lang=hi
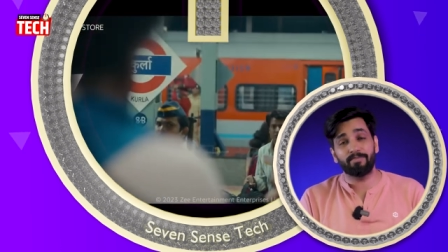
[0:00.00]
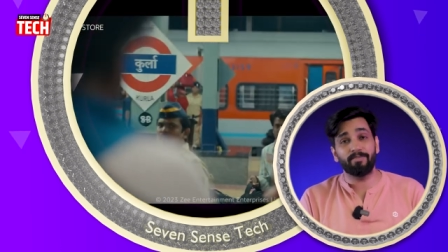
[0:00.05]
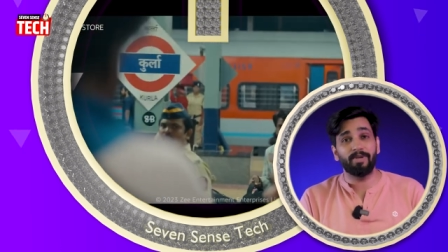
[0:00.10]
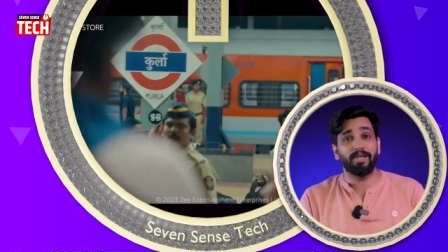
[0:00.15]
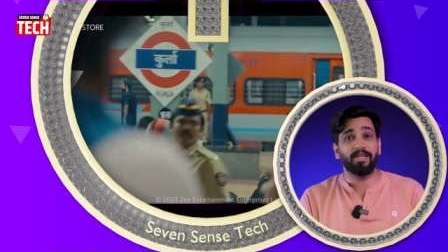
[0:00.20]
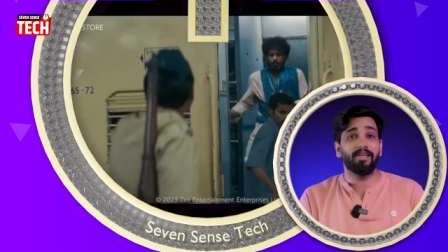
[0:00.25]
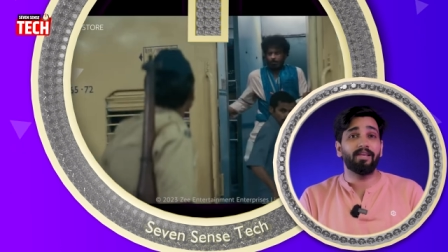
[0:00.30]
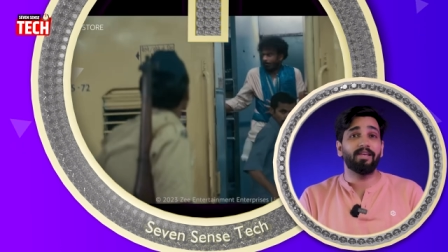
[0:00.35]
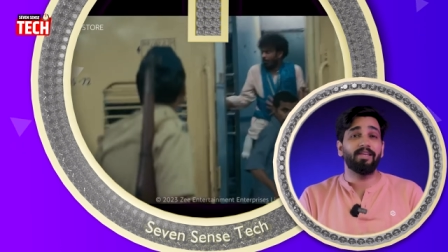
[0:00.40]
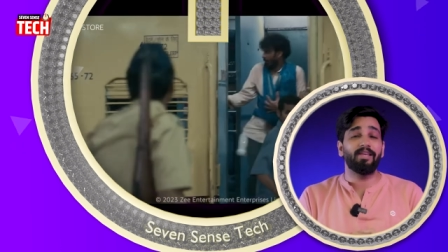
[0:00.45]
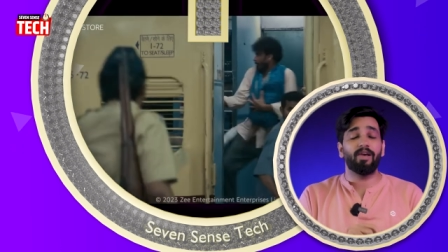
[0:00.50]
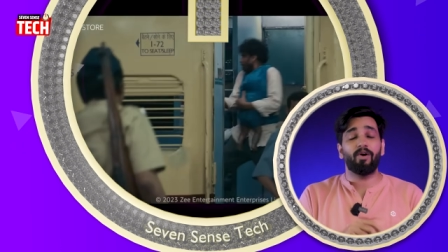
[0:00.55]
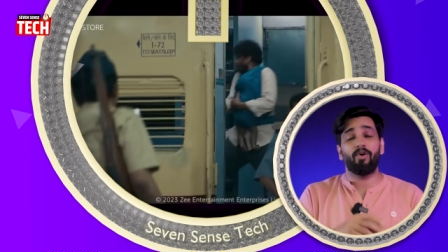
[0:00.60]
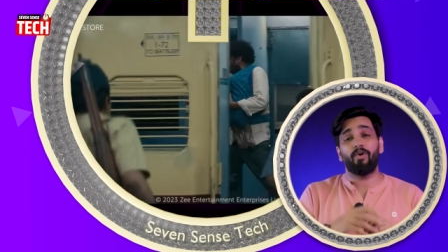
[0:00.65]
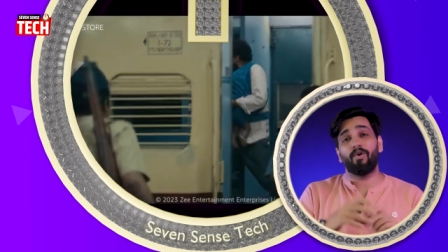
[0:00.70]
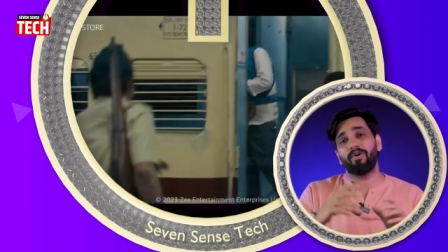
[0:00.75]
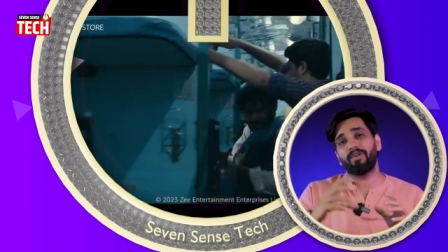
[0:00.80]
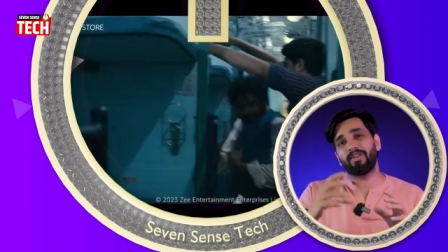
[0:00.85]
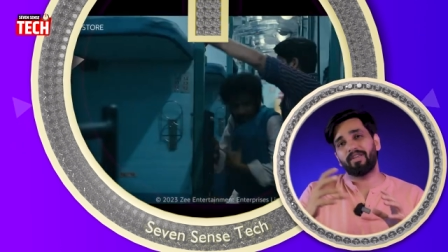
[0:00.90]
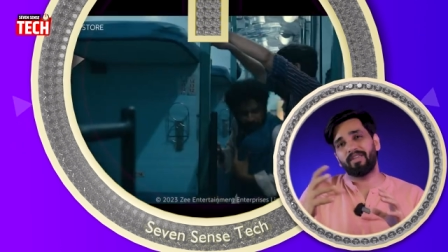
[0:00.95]
इसमें की गई है
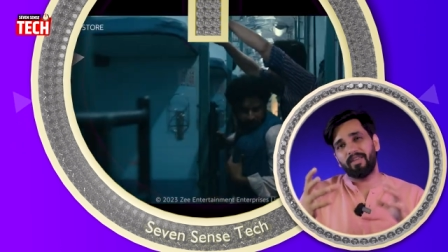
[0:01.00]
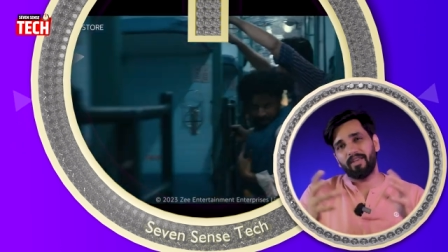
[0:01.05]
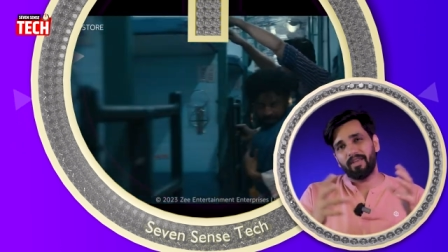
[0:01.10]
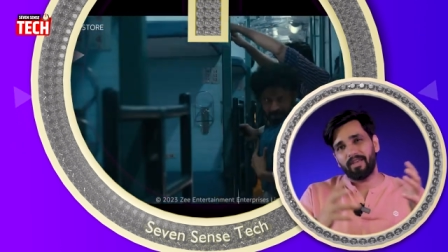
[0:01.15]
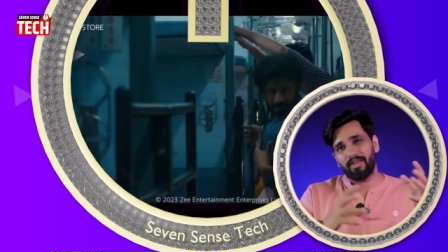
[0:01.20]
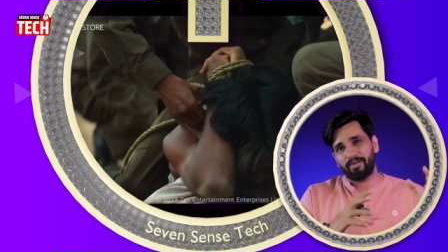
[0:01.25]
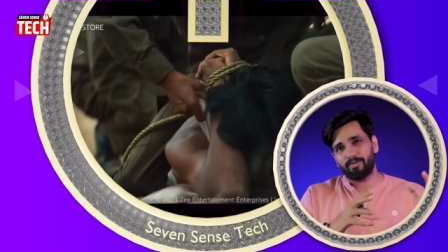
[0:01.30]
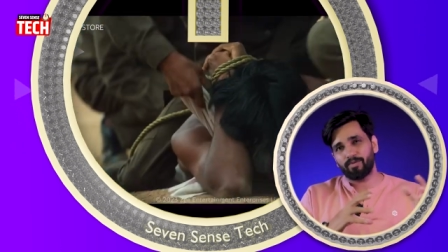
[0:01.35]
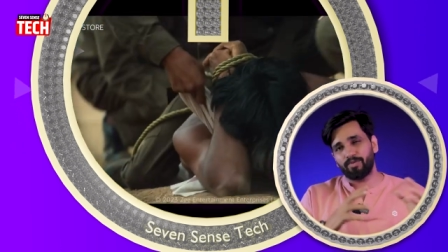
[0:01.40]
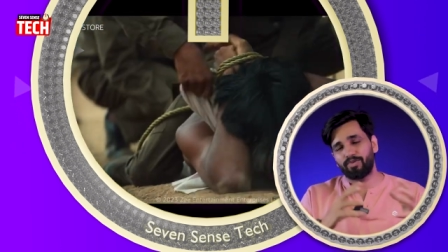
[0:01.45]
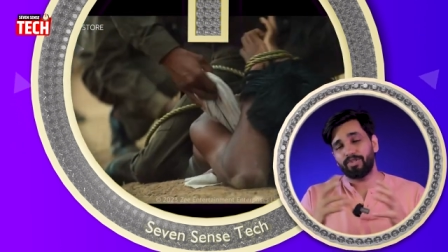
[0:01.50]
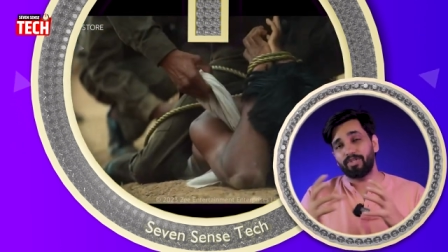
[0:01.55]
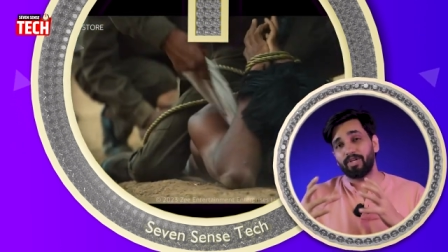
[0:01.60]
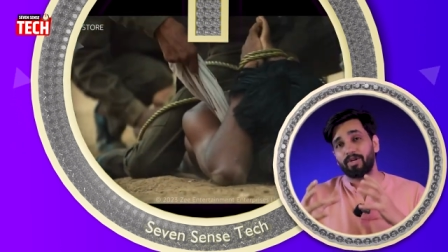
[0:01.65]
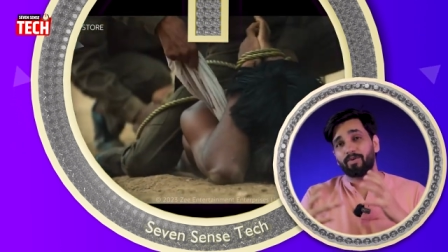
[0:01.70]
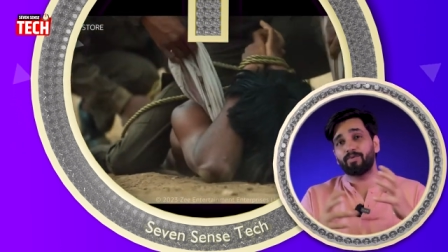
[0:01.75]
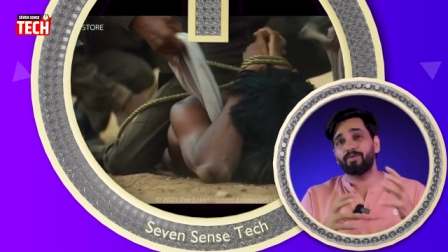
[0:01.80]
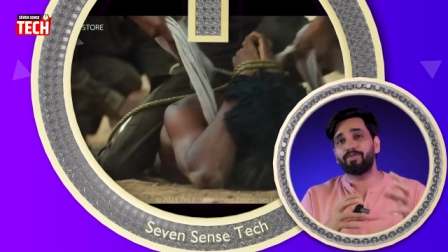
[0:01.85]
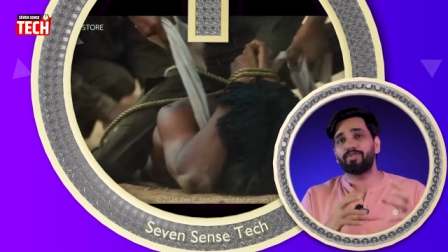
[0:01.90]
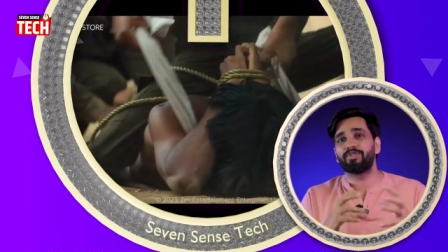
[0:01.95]
और ये कुछ
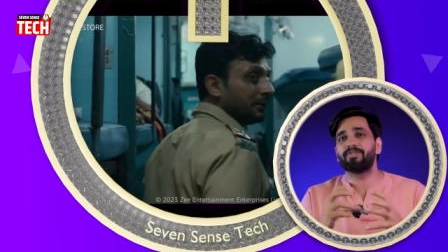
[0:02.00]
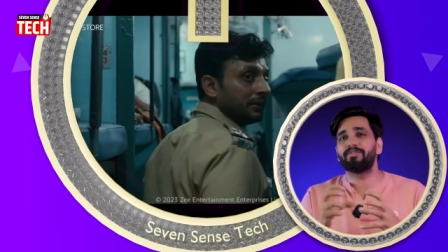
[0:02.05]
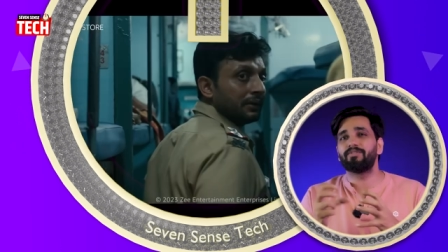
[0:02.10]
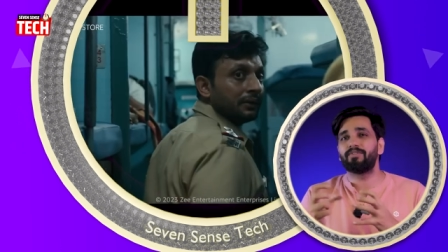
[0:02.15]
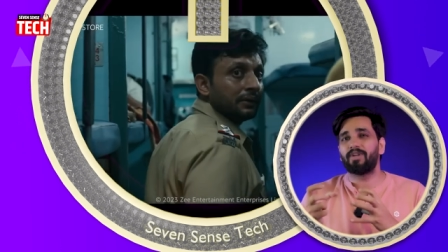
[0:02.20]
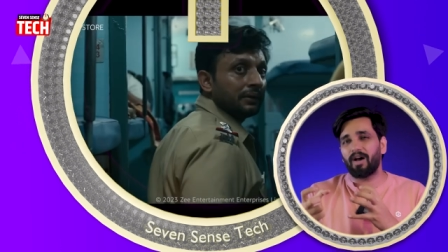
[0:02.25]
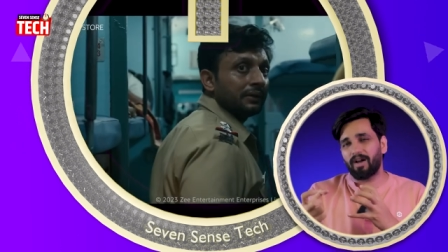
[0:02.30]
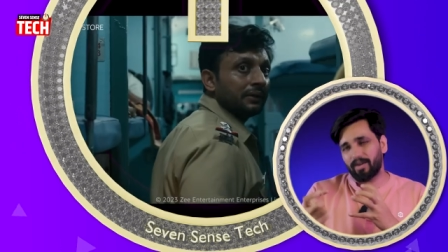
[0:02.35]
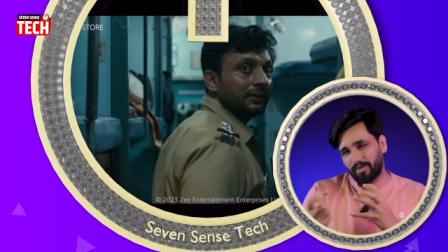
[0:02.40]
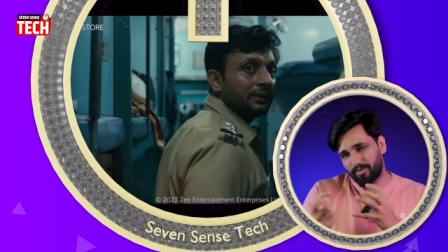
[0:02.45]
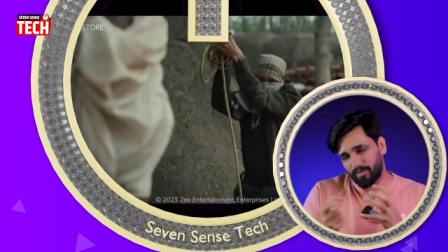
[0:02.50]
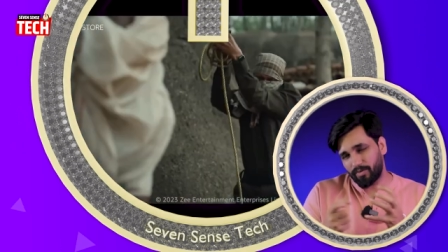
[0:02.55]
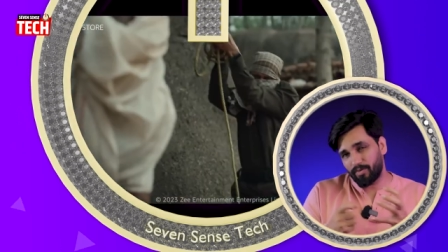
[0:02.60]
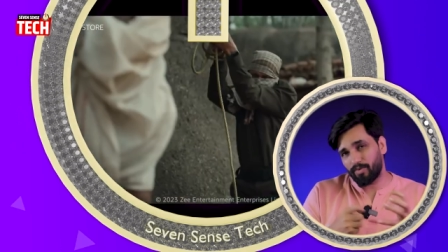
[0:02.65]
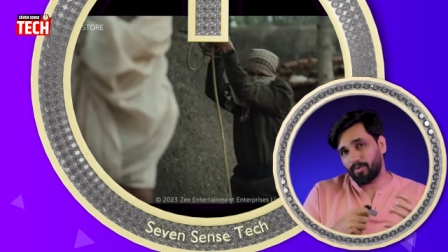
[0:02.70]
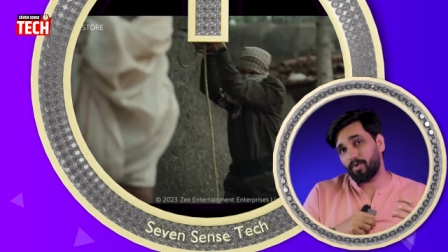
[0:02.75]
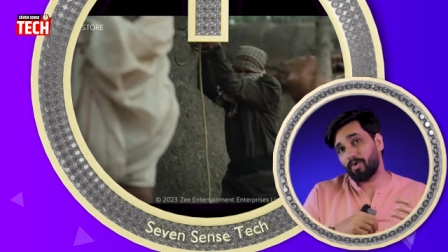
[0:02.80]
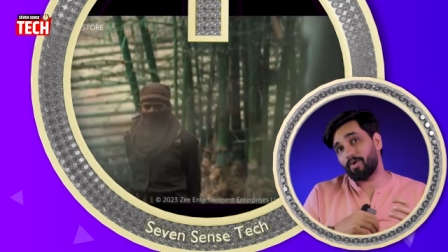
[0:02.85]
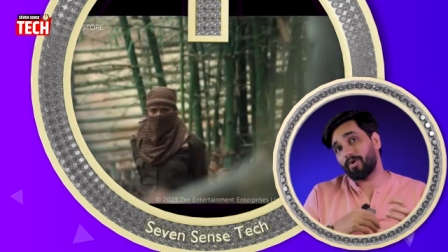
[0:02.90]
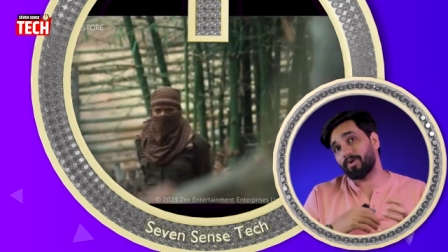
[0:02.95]
ना कुछ डाकू